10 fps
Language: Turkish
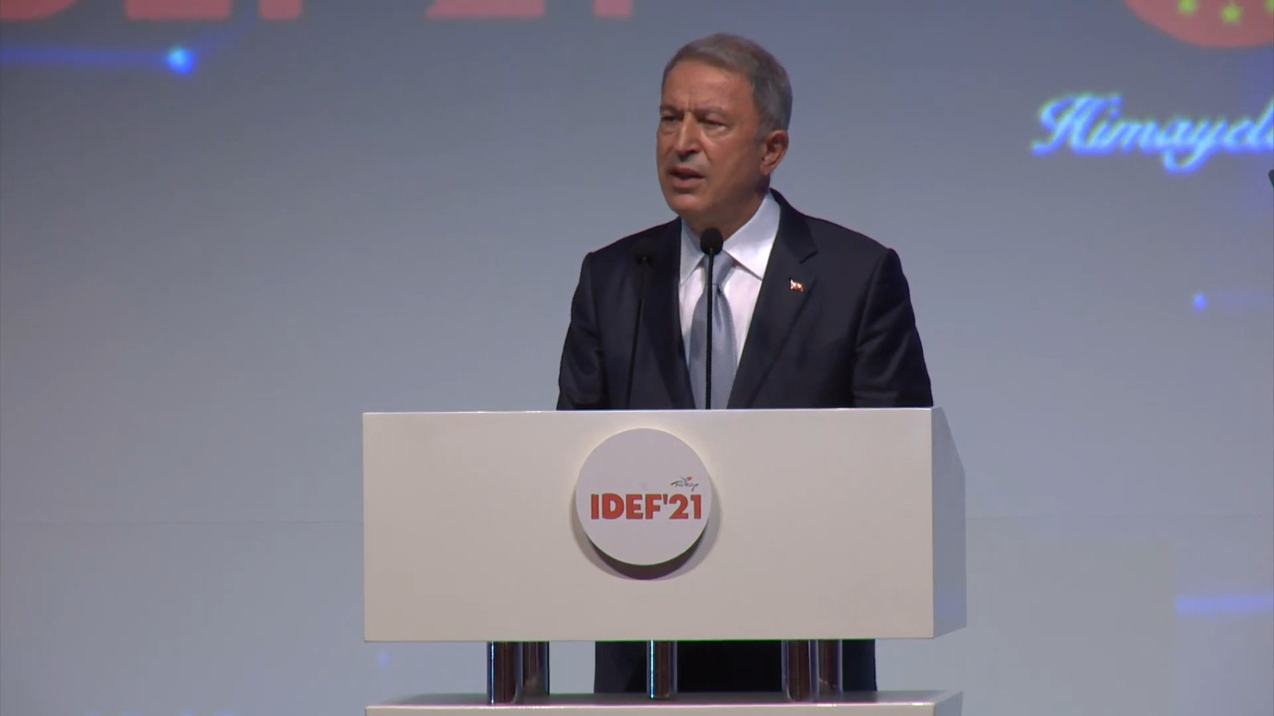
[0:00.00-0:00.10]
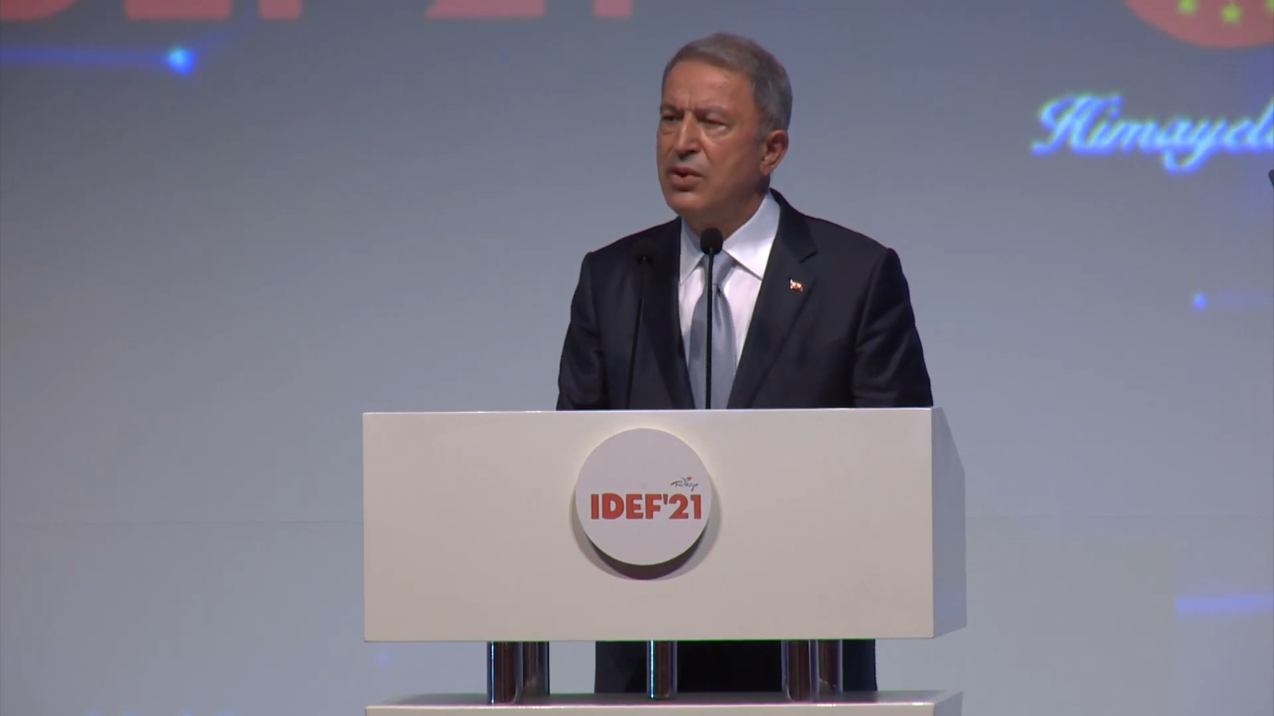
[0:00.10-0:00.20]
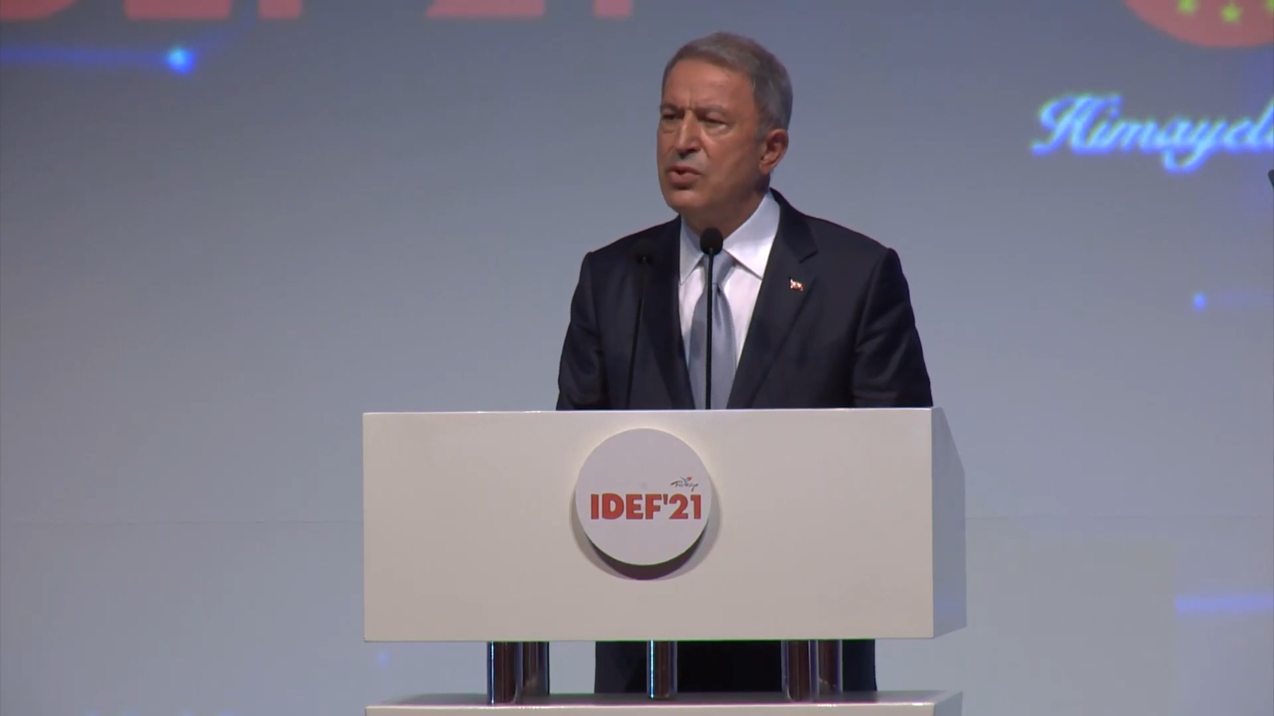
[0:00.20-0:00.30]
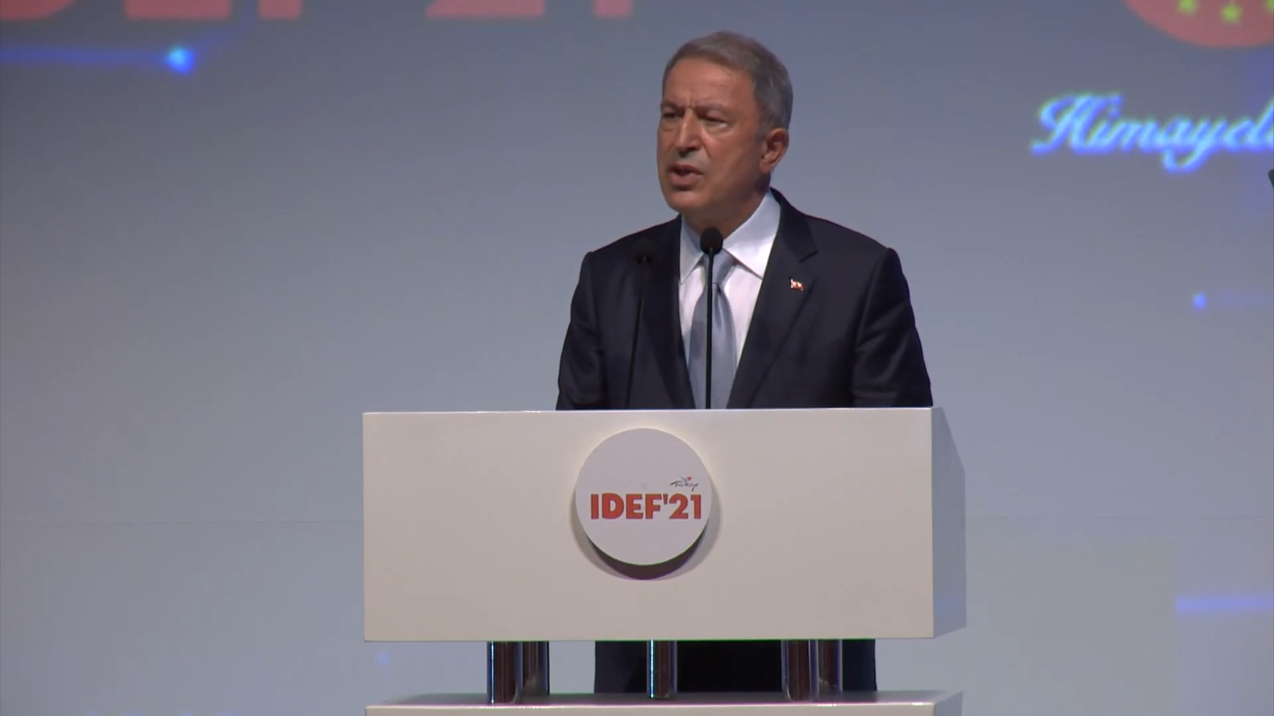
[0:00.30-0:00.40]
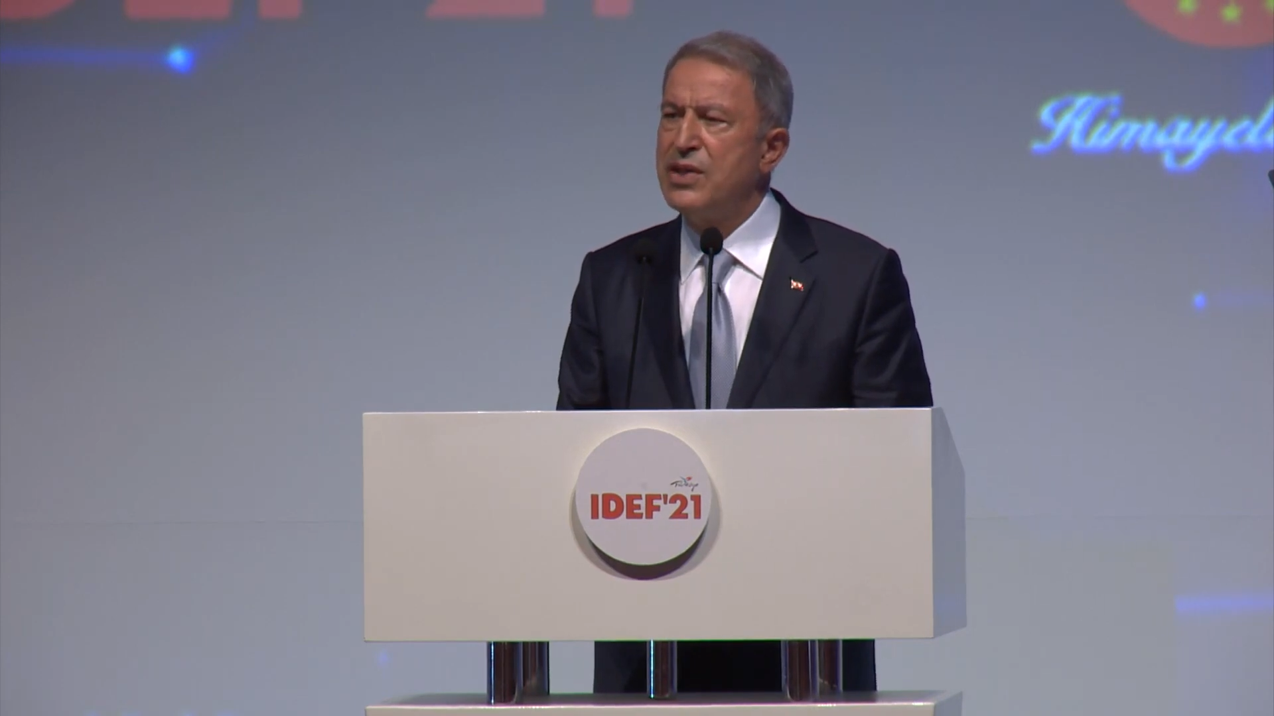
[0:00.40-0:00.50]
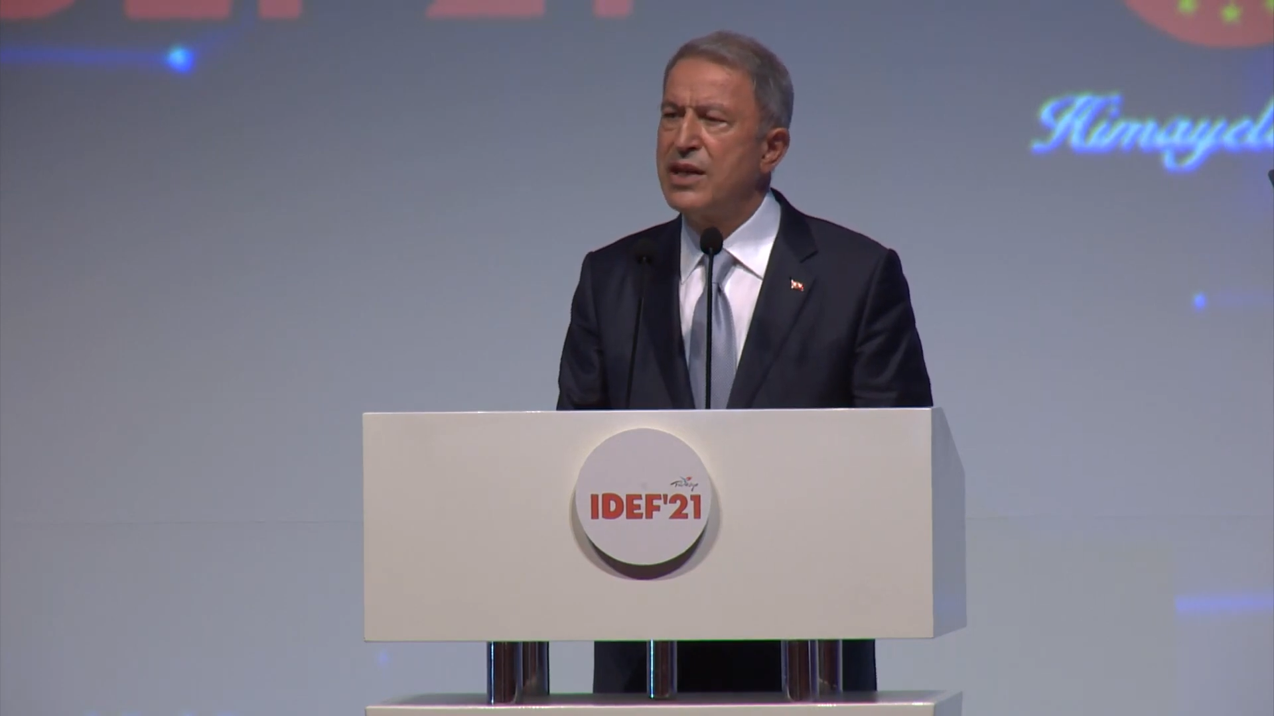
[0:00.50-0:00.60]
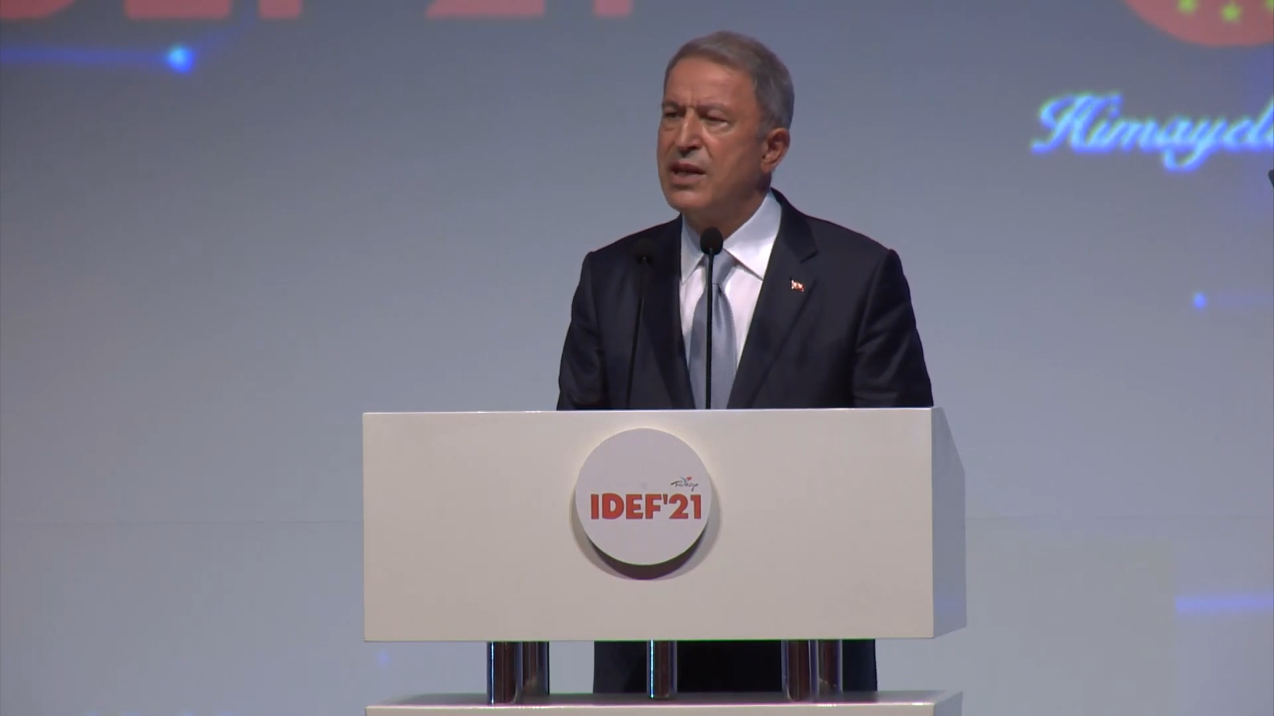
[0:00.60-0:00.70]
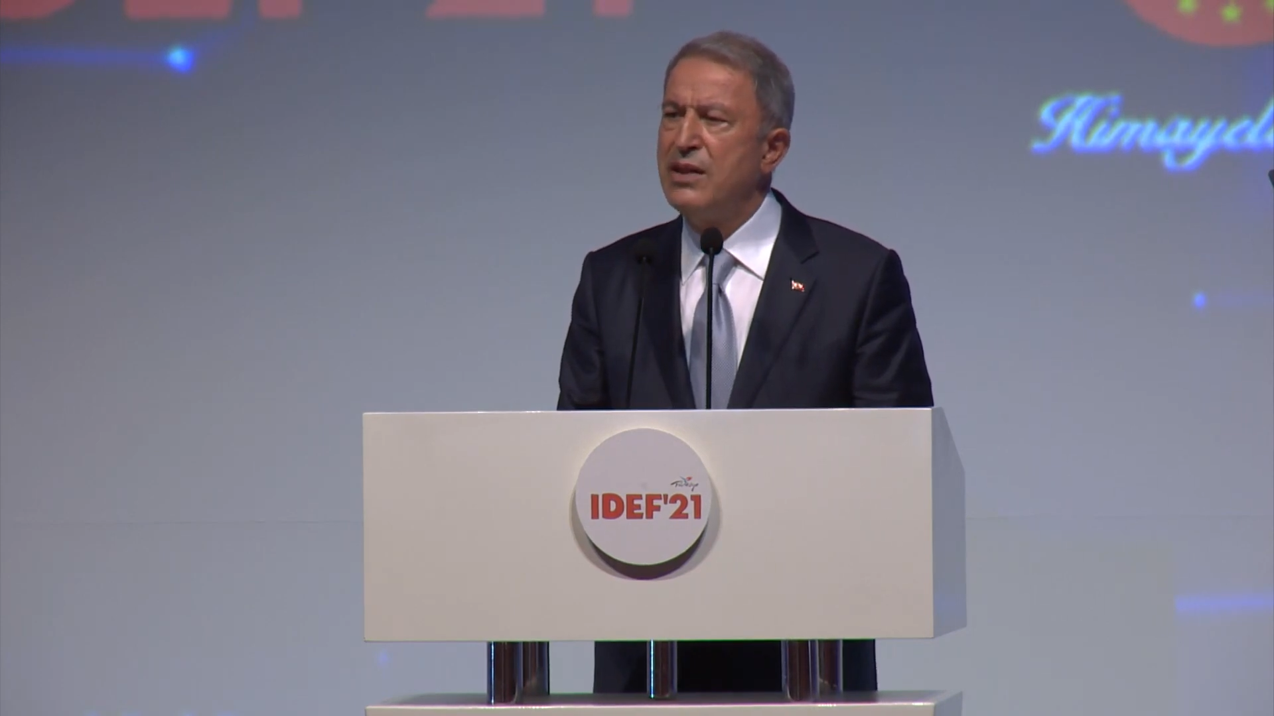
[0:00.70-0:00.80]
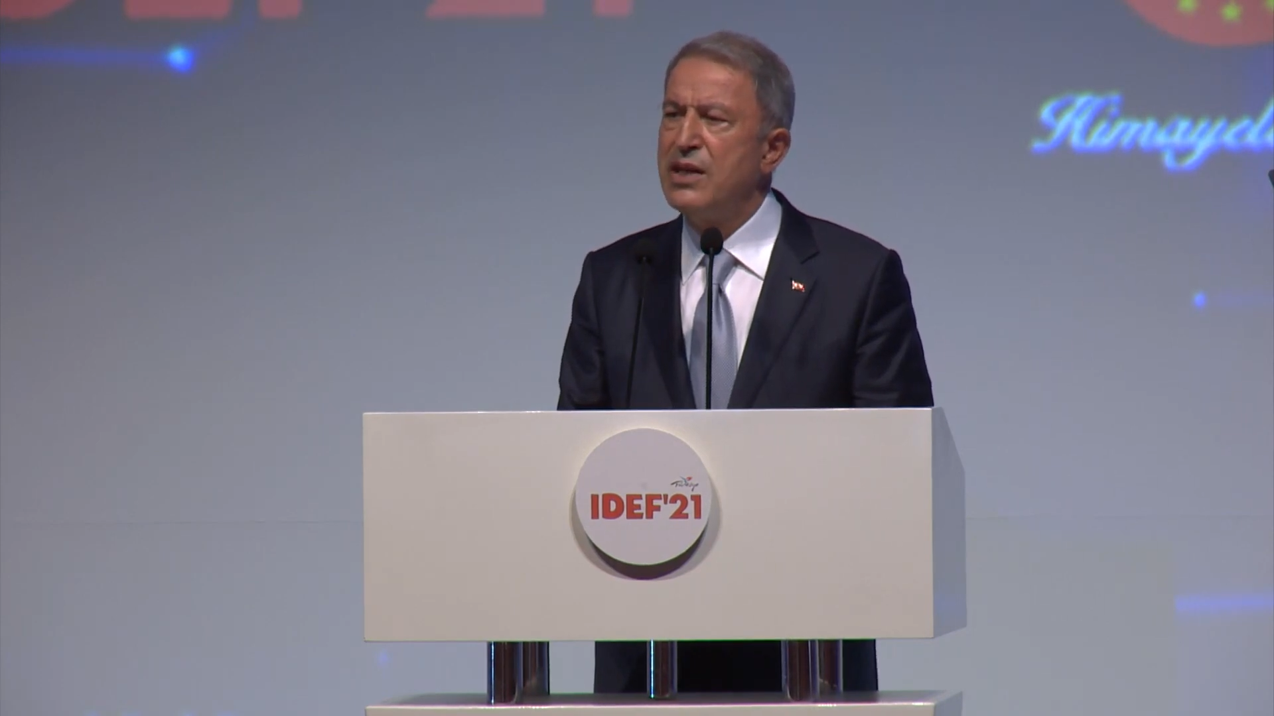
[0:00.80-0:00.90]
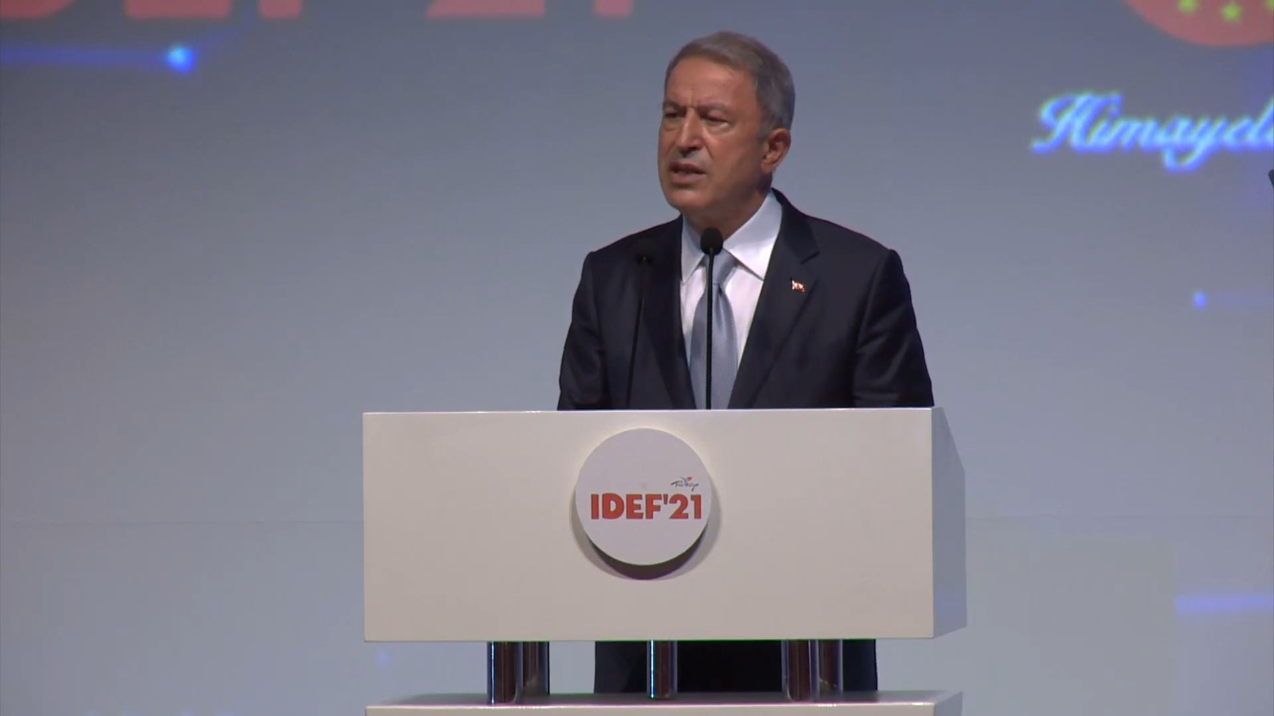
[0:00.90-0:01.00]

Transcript: yüzde seksenler